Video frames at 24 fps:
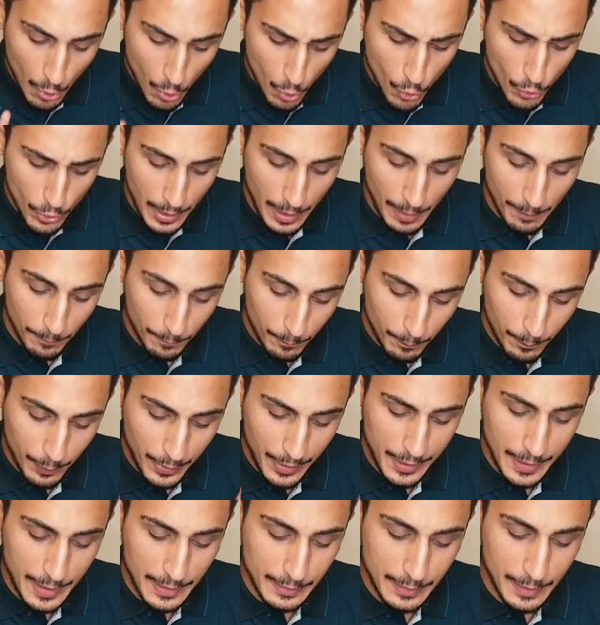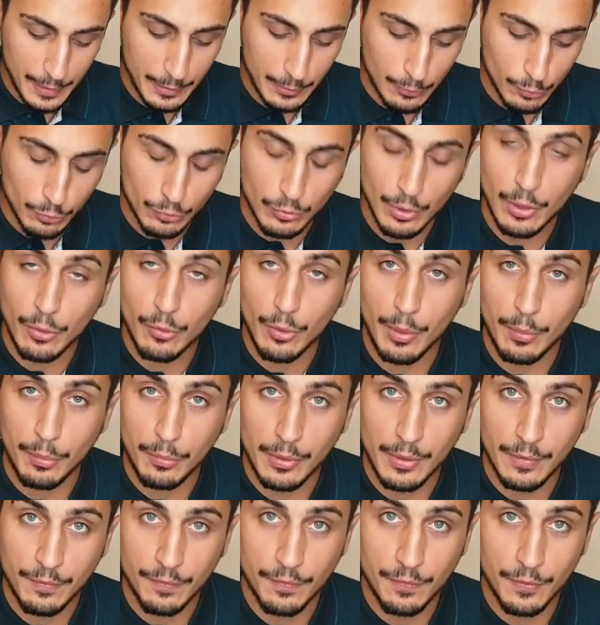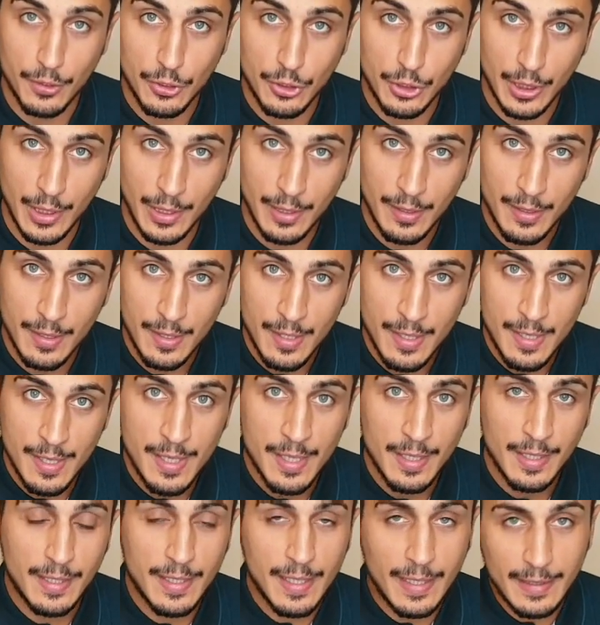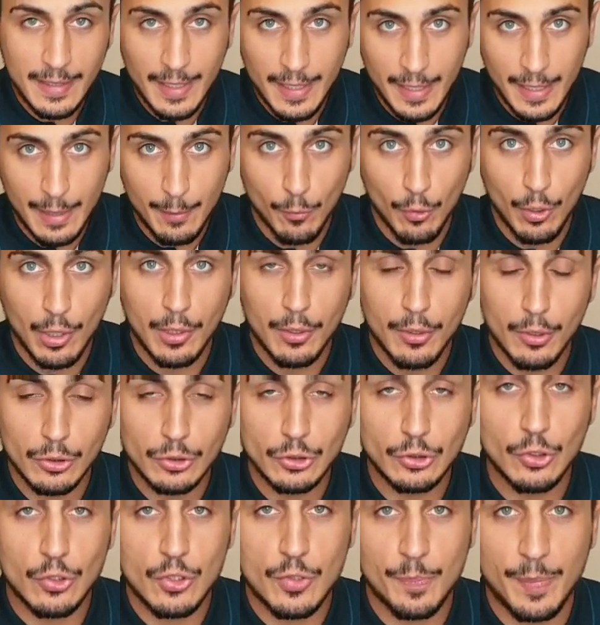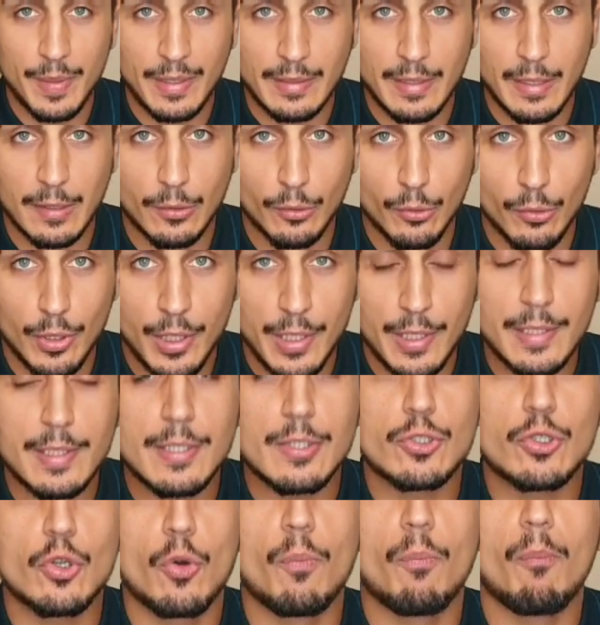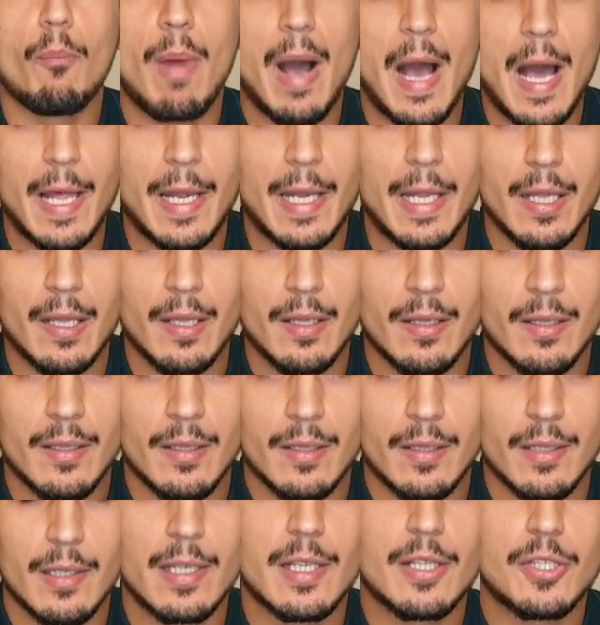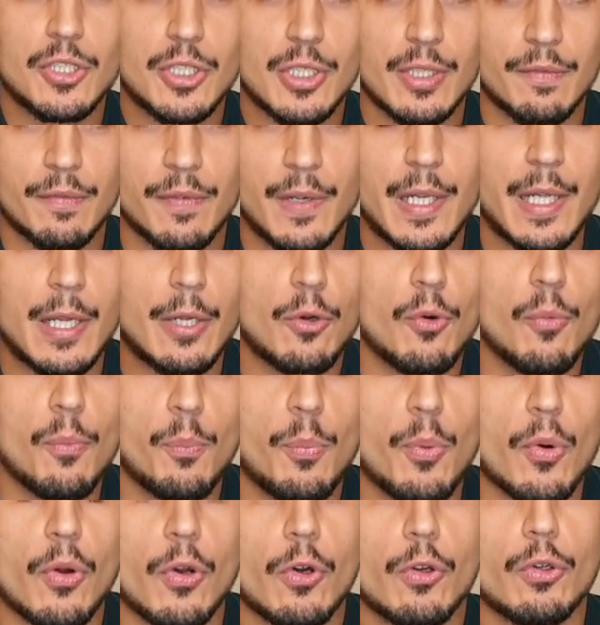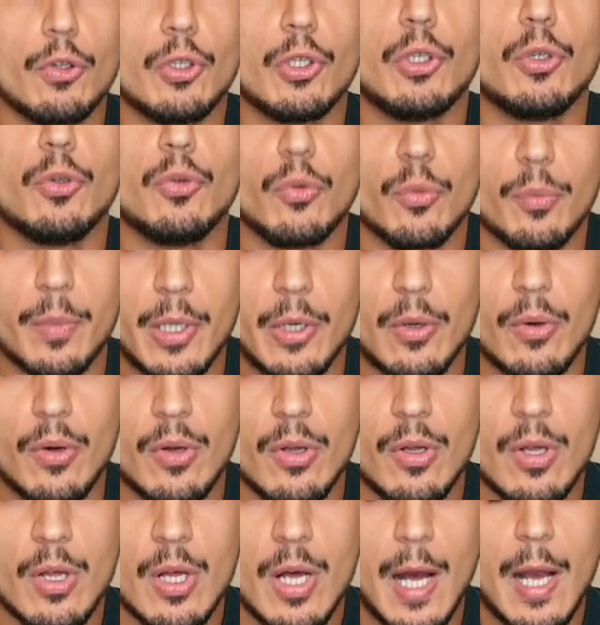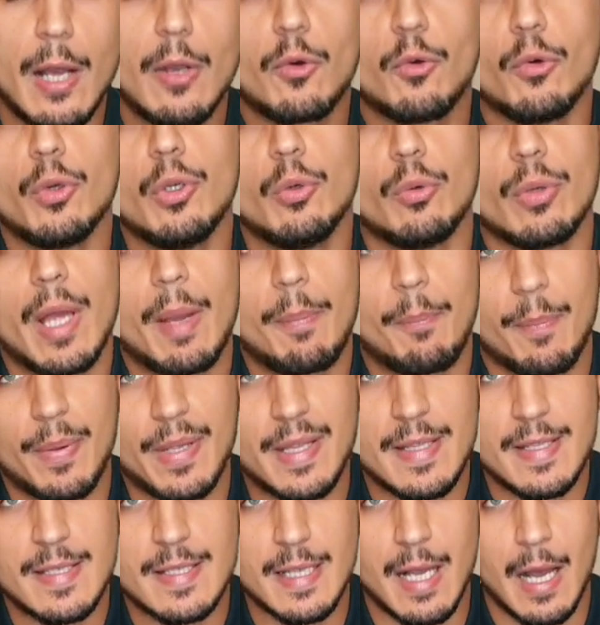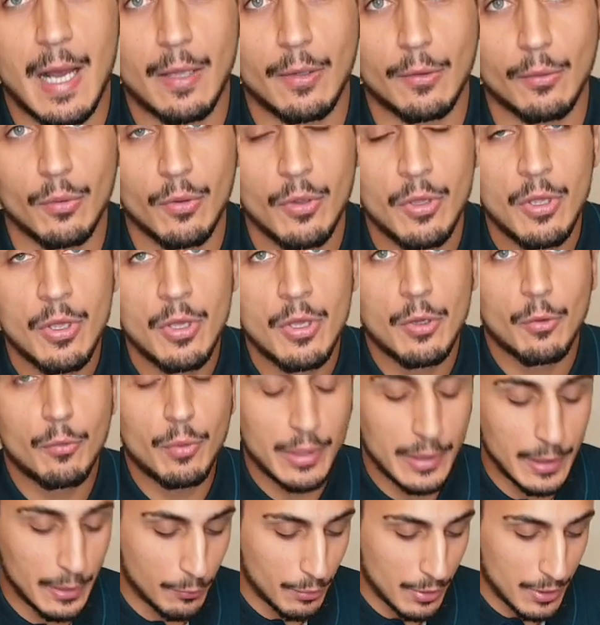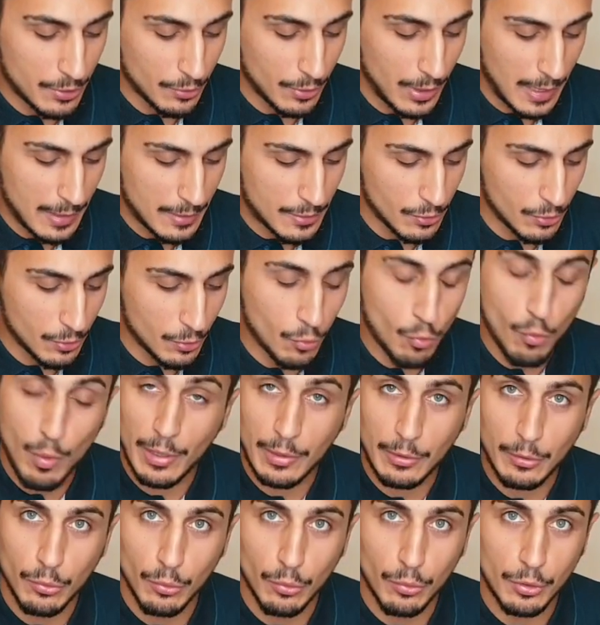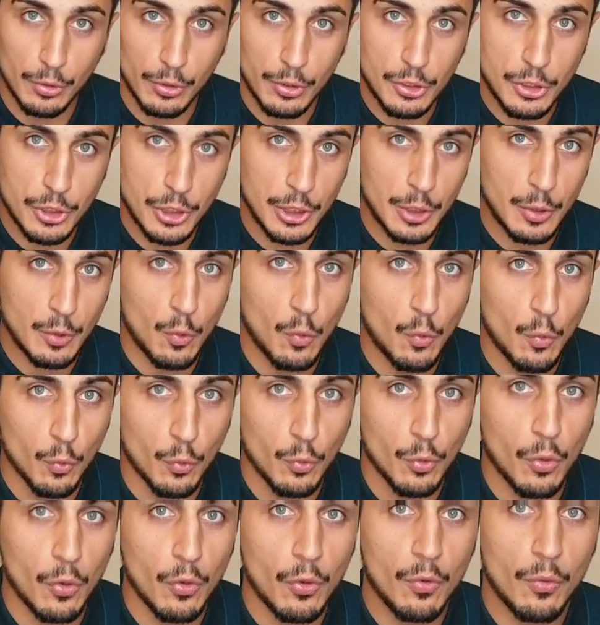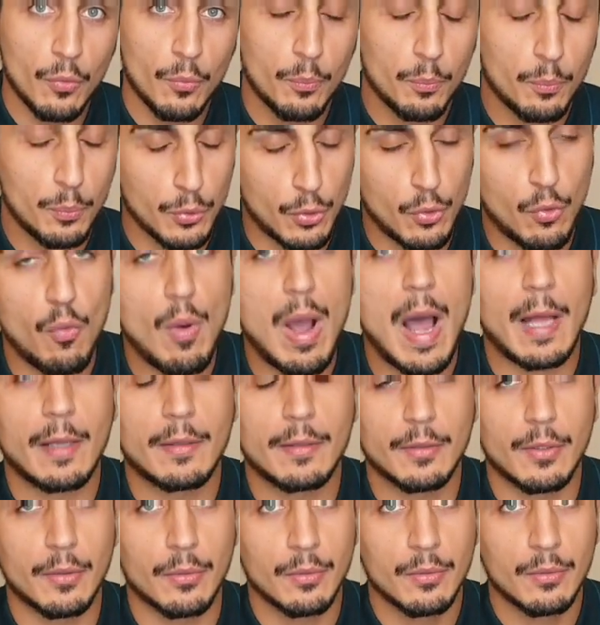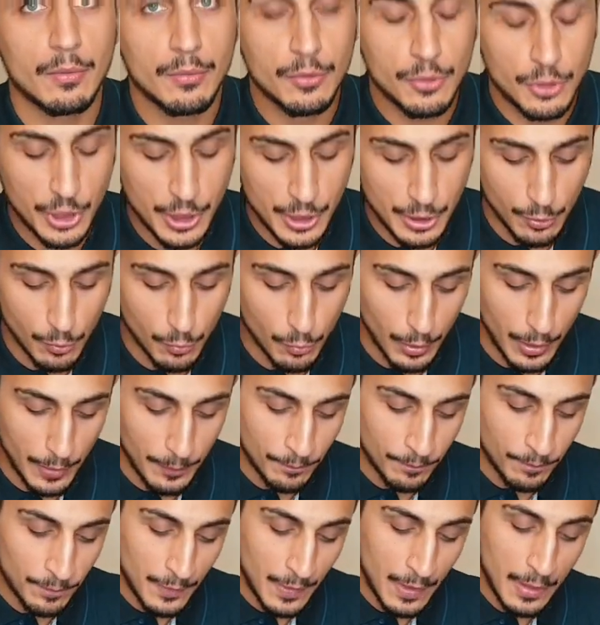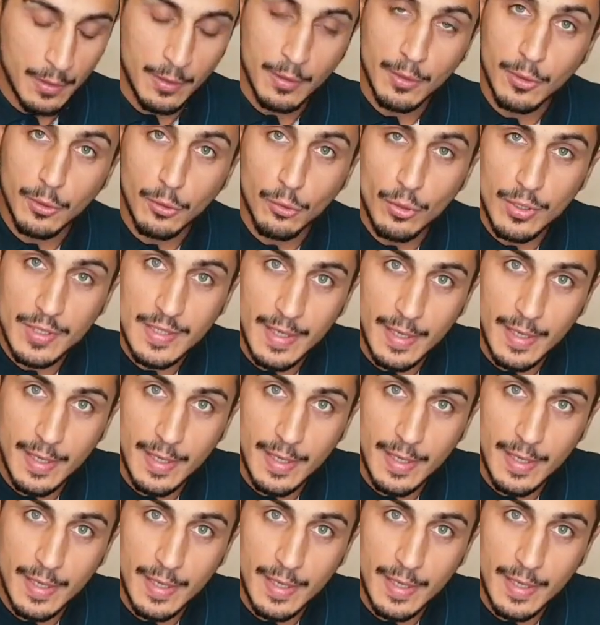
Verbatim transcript: Ora, per rendere tutto ancora più difficile, chiederemo al nostro spettatore di sommare le cifre che compongono il numero a cui lui ha pensato quindi in questo caso 14, 1 più 4, 5. Noi